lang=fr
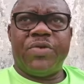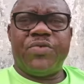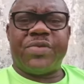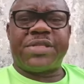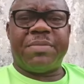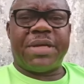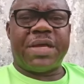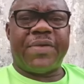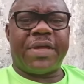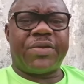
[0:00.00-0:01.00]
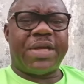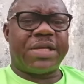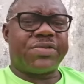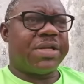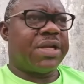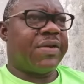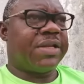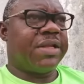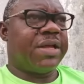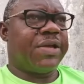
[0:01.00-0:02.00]
une semaine avec une,
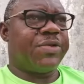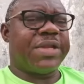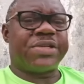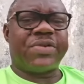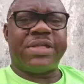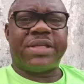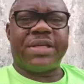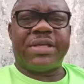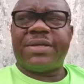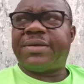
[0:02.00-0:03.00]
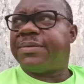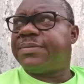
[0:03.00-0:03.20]
actualité, avec, une actualité,